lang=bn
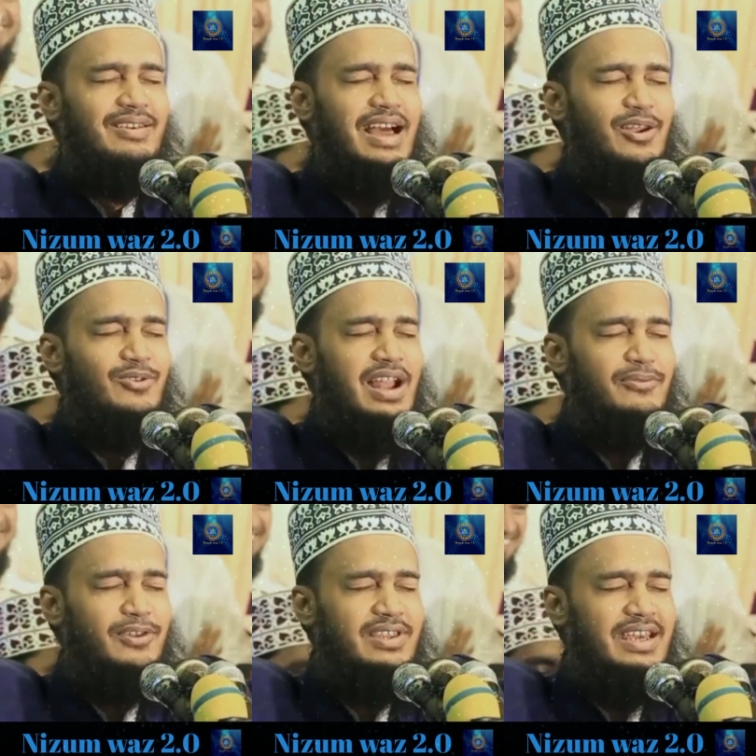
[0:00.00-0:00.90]
কারো কোনো
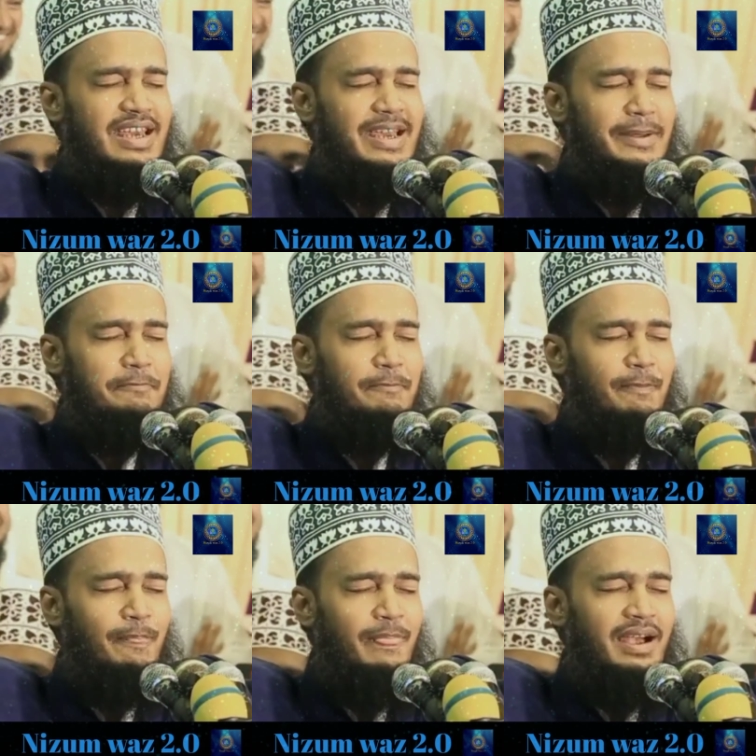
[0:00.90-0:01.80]
আপত্তি
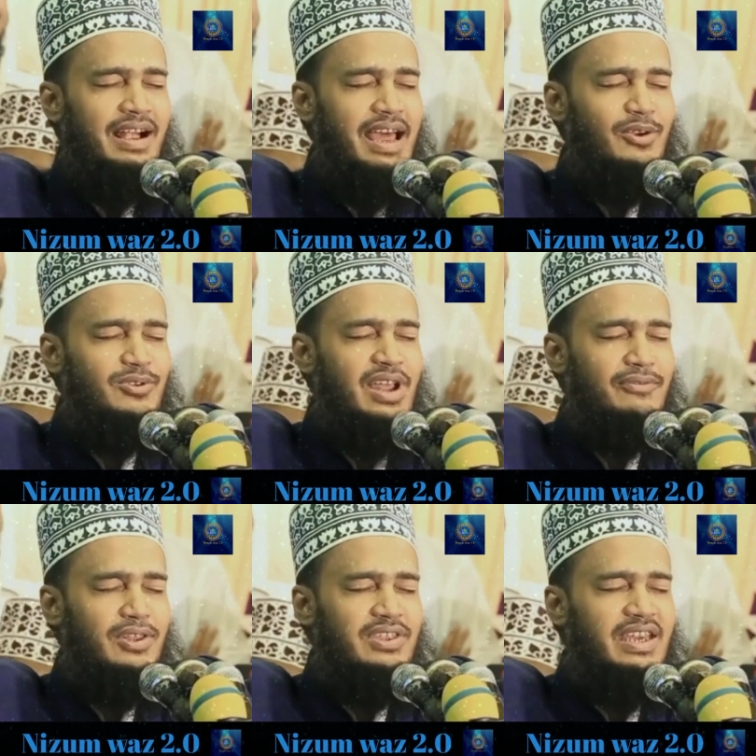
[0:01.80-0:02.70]
না কারো
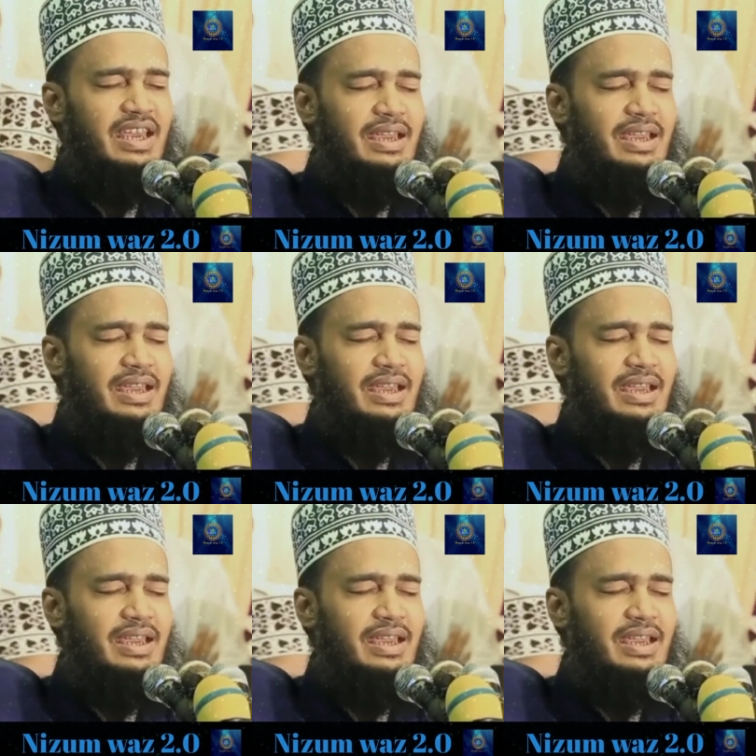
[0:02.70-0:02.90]
আপত্তি